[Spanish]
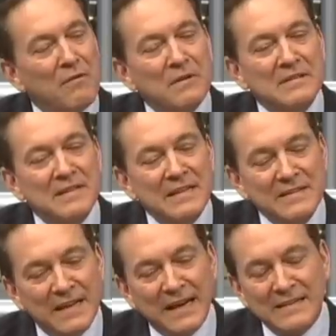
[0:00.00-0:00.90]

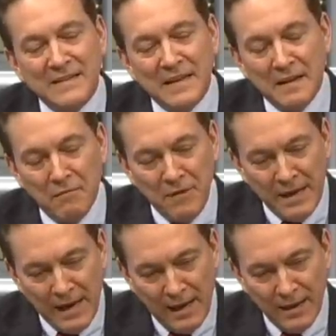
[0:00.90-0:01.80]
eficiencia, que
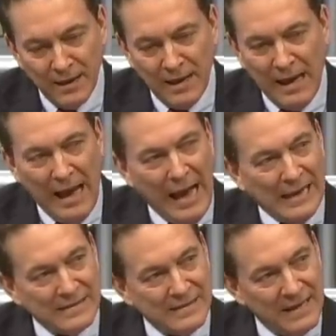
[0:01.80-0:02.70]
significa
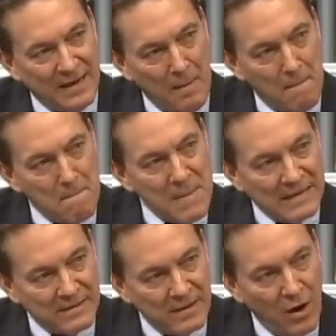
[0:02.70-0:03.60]
hacer
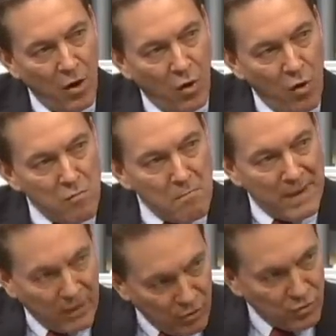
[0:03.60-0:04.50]
más con
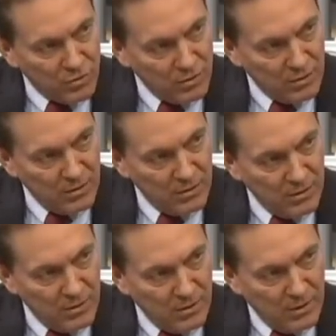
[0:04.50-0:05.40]
menos.
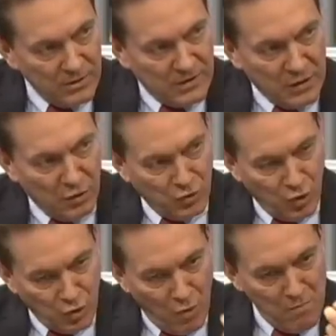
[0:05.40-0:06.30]
Si
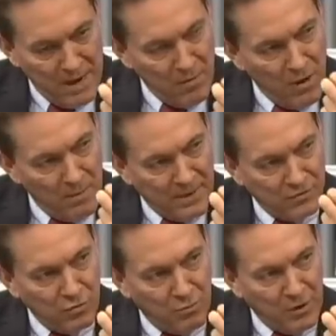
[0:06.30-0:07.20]
nosotros vemos el
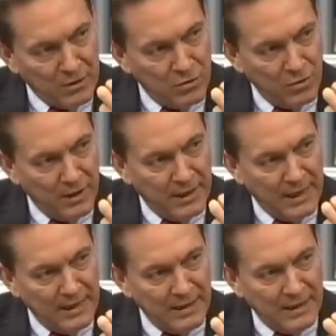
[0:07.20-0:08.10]
presupuesto
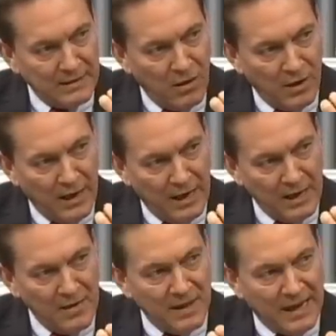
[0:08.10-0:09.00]
general del Estado, que es
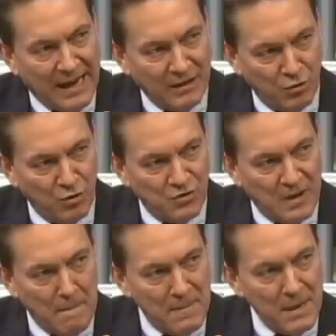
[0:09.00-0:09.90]
arriba de
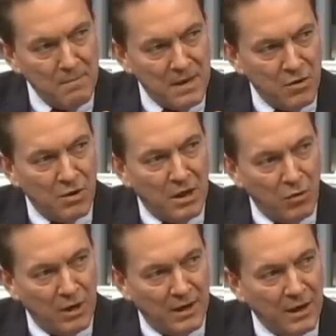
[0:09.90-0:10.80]
14 mil millones de
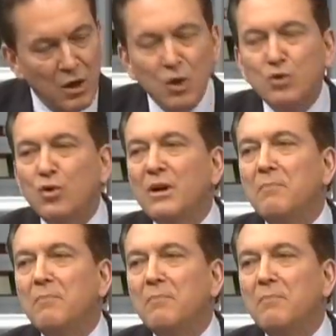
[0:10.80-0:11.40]
dólares, yo le